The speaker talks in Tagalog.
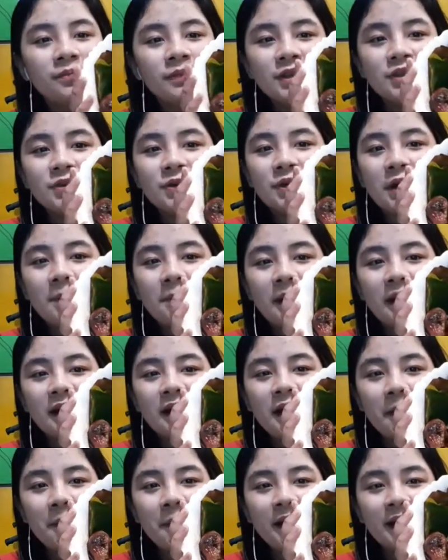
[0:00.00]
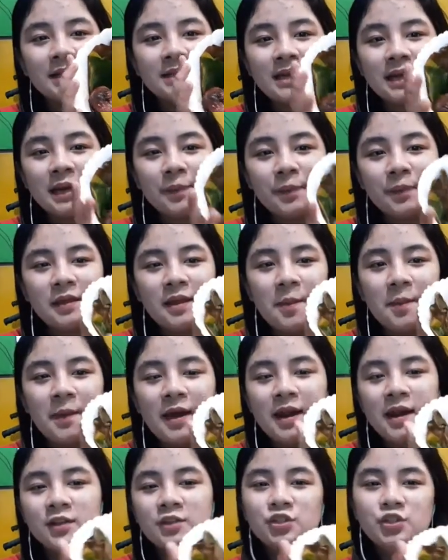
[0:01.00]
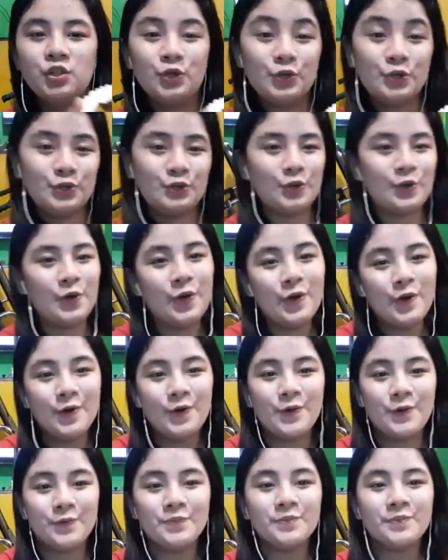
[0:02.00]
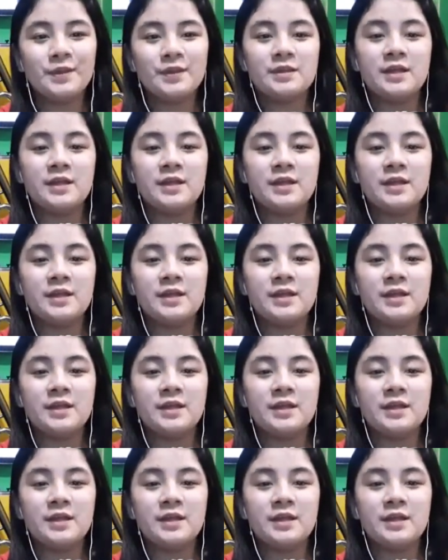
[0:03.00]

Ang itsura pala, napakasarap na parang chips to go.